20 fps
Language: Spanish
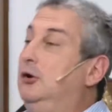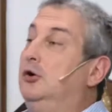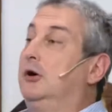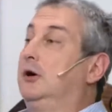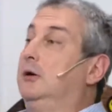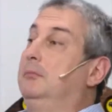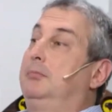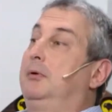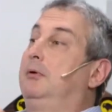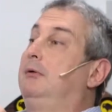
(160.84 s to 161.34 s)
lo
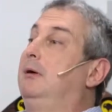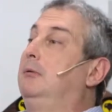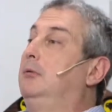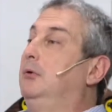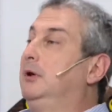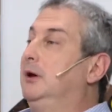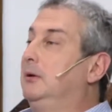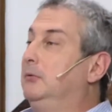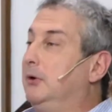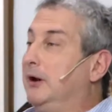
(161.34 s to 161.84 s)
que
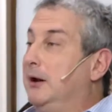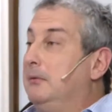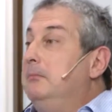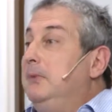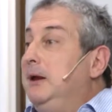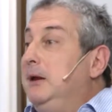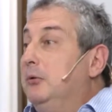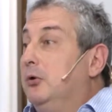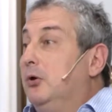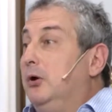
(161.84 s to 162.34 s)
probamos, digamos, era en
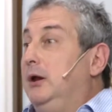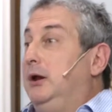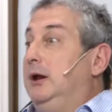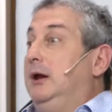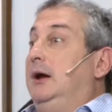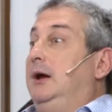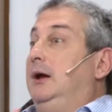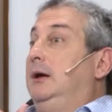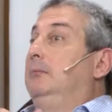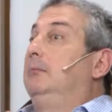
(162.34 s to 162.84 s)
vivo y
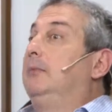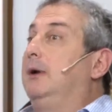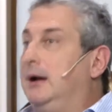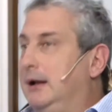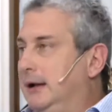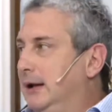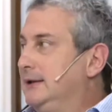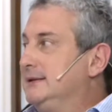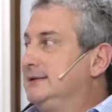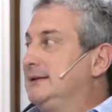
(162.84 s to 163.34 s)
a,
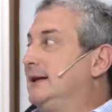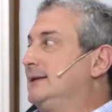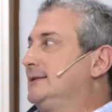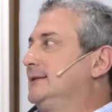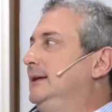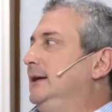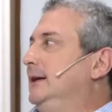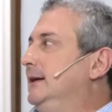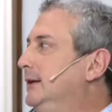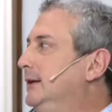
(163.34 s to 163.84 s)
lanzarse